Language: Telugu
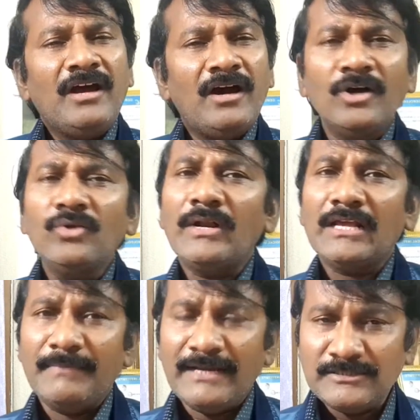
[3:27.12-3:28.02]
ఆరు
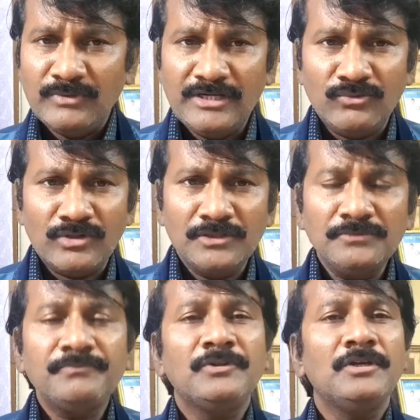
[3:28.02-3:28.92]
వాళ్ళకి మ్యాచబిలిటీ ఉండదు
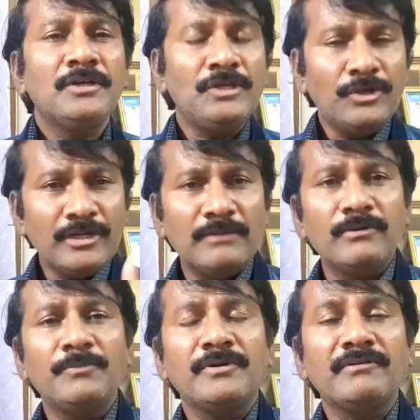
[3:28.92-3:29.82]
ఏడో
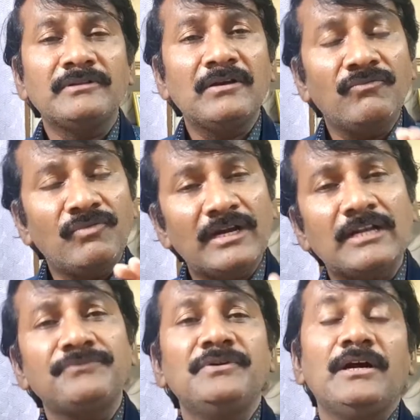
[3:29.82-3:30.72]
నెంబర్ పుట్టిన వ్యక్తులకు
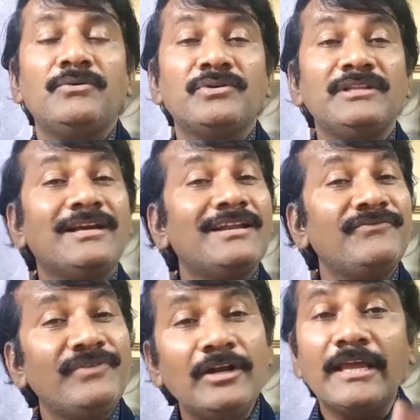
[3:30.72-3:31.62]
వండర్ఫుల్గా ఉంటుంది కానీ
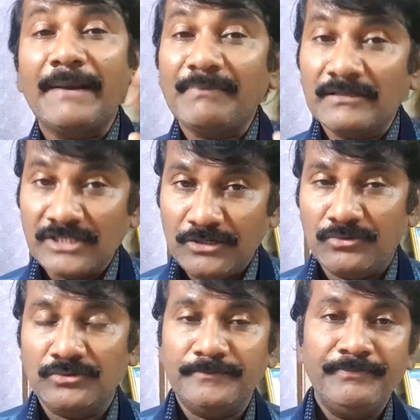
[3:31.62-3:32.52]
వీళ్ళు క్యాప్టర్
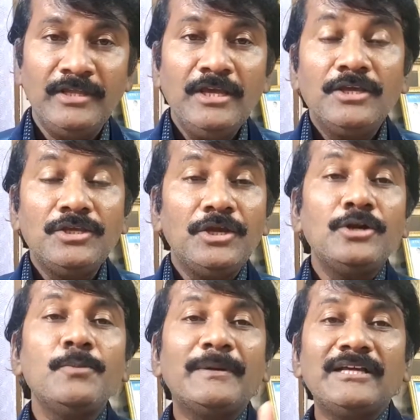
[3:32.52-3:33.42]
చేయకూడదు
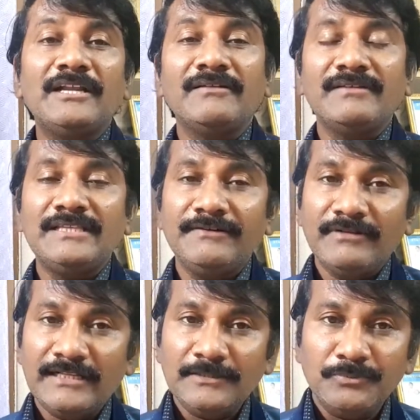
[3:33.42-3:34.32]
ఏడు పదహారు ఇరవై ఐదు
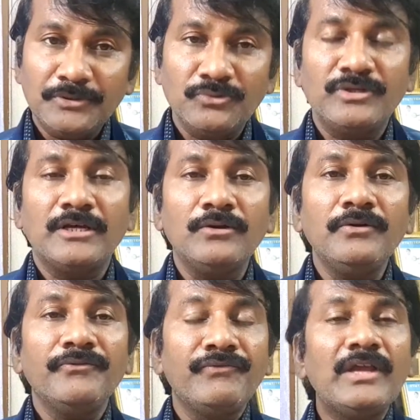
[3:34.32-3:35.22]
ఎవరైతే పెట్టి ఉంటారో
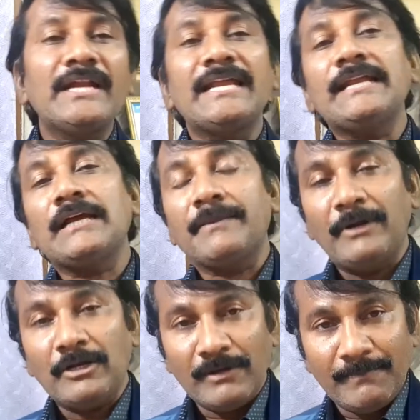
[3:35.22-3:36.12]
వీళ్ళు డైరెక్ట్గా
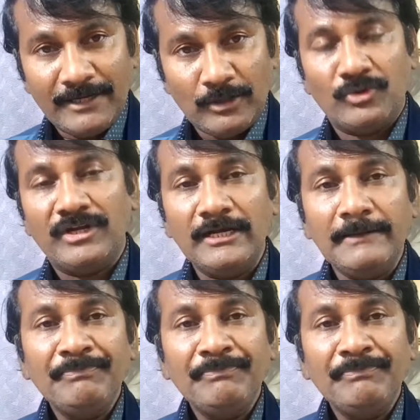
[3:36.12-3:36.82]
పెట్టుబడి పెట్టకుండా